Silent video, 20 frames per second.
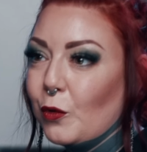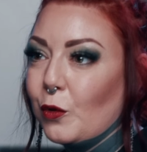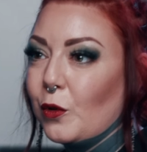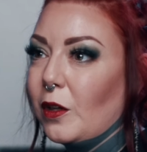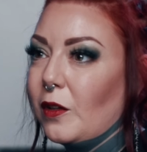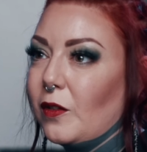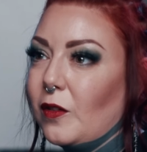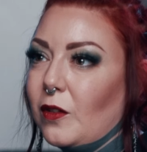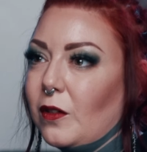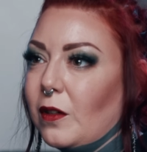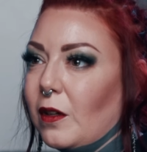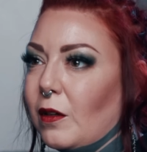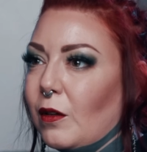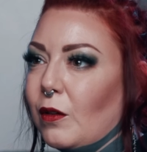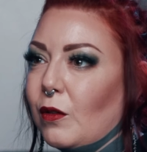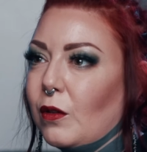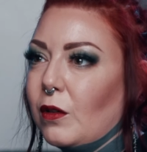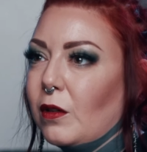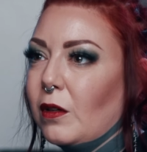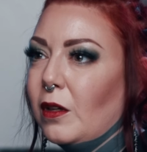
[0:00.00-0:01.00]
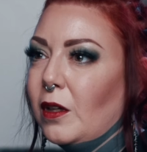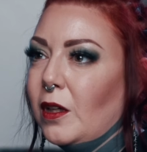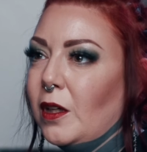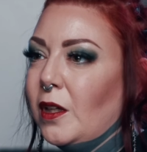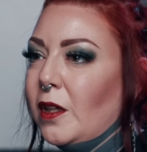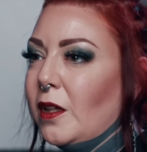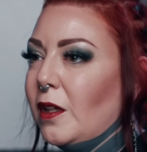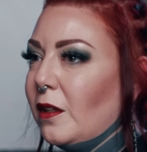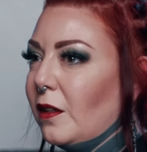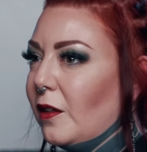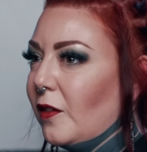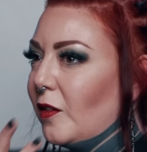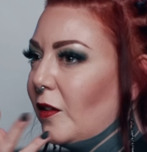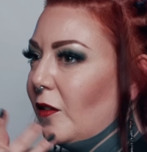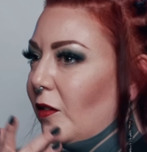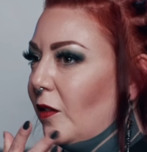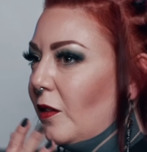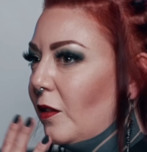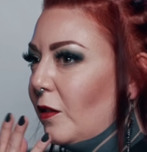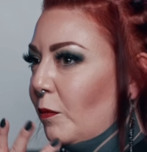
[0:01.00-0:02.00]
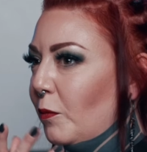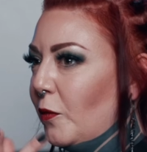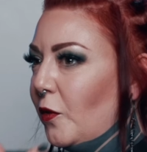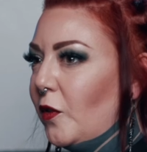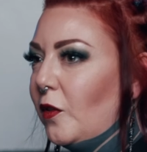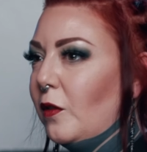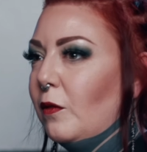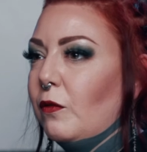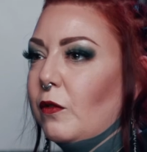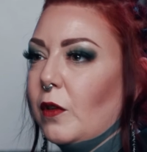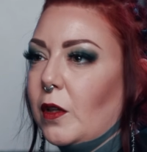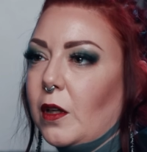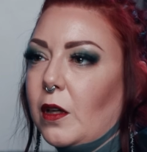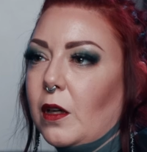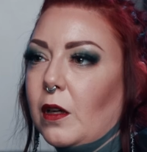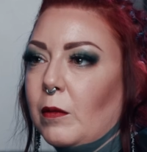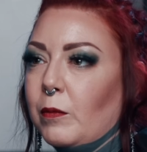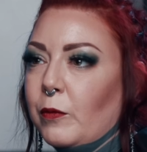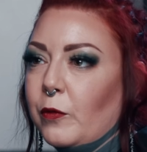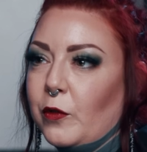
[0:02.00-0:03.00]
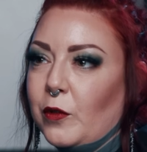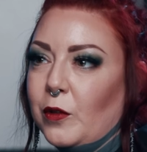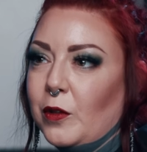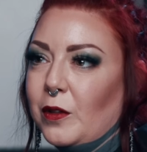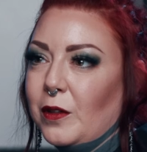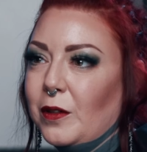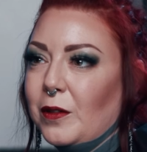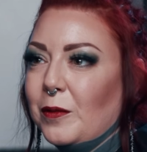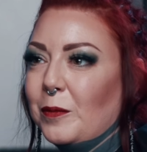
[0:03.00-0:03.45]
oder sich dann auch das Gesicht ein bisschen verkrampft.